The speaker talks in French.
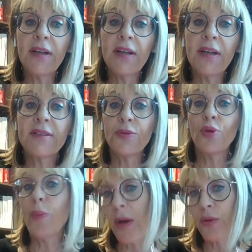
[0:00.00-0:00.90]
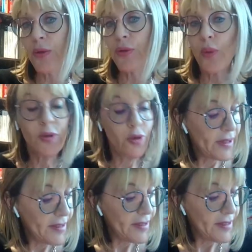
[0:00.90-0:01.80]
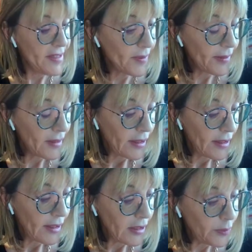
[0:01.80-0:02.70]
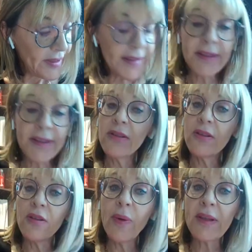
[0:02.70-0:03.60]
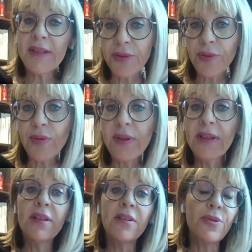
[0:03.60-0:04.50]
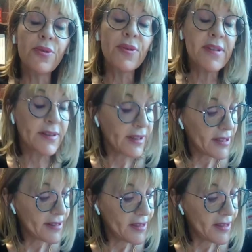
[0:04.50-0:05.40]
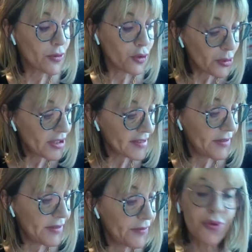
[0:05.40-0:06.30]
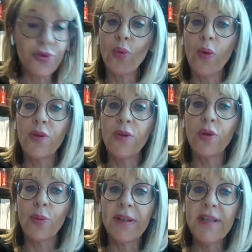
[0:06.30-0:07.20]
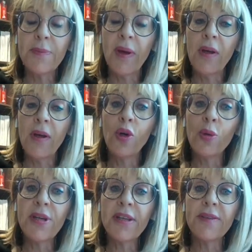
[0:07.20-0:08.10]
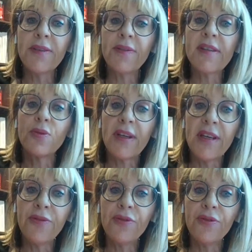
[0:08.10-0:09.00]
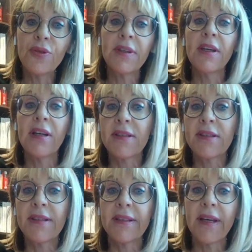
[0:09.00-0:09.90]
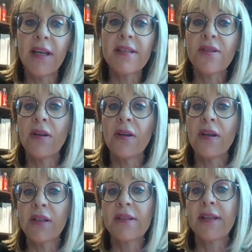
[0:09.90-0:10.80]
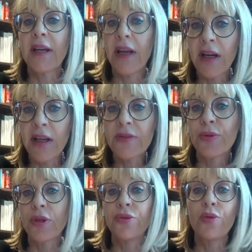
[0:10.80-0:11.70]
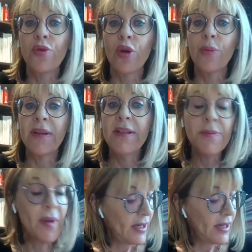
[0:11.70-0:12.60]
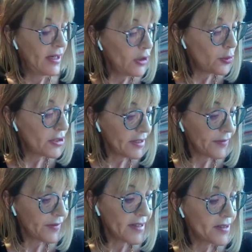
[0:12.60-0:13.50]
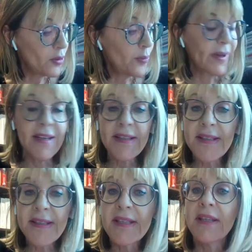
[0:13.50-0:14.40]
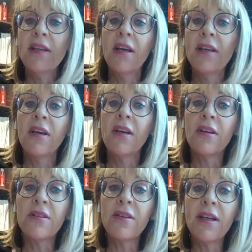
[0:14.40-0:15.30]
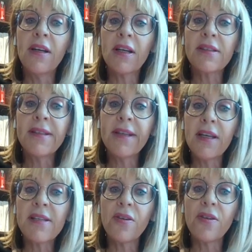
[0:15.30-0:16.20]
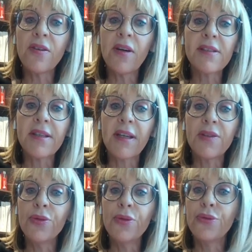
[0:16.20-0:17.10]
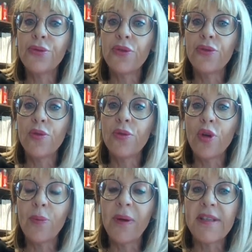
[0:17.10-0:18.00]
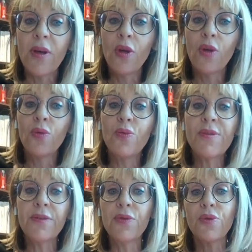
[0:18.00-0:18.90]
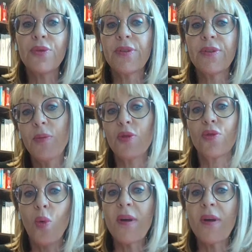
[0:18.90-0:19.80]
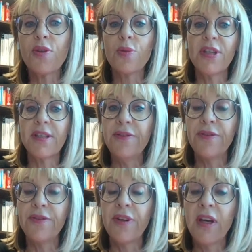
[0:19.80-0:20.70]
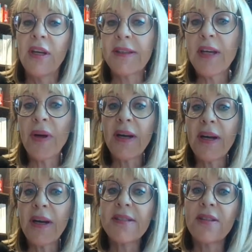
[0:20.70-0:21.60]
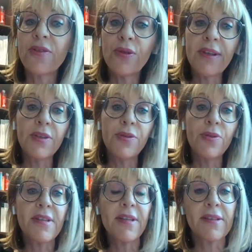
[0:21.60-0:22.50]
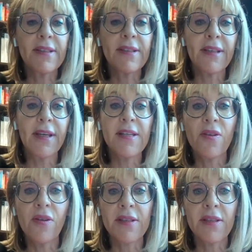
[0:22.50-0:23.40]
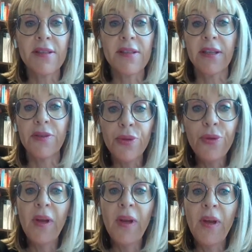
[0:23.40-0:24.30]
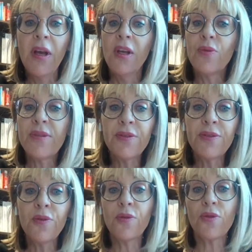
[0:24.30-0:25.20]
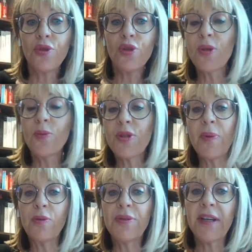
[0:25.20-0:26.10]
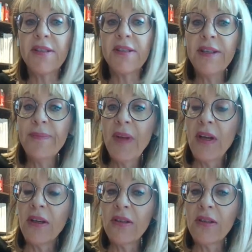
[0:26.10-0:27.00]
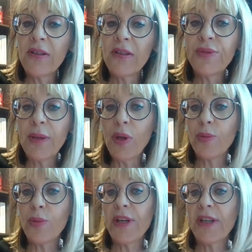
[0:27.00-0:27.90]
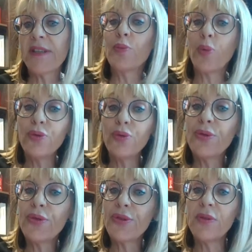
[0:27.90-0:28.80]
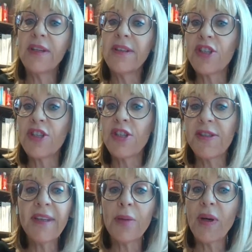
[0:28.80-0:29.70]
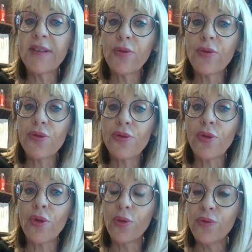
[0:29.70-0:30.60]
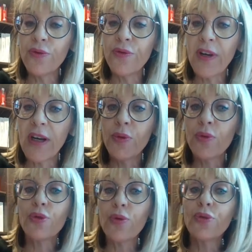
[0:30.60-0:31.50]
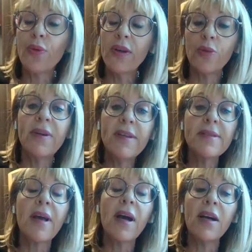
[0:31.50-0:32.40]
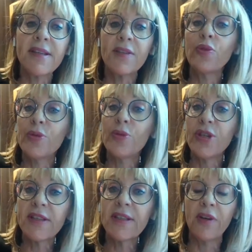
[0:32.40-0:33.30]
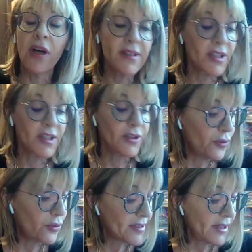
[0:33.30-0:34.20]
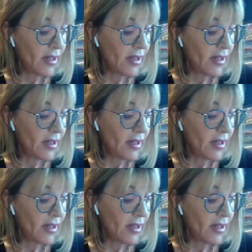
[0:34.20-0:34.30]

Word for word: Donc faire un détour par le droit de l'urbanisme implique en particulier de s'intéresser aux objectifs de ce droit d'urbanisme, objectifs qui sont évoqués à l'article L101-1 du Code de l'urbanisme et objectifs qui sont précisés euh, à l'article L101-2 du Code de l'urbanisme. Nous avons notamment trois objectifs qui apparaissent dans le cas de cet article L101-2. Nous avons, je commence par le dernier, euh, tout d'abord, l'objectif de production énergétique à partir de sources renouvelables. Donc, le droit d'urbanisme a cet objectif-là. C'est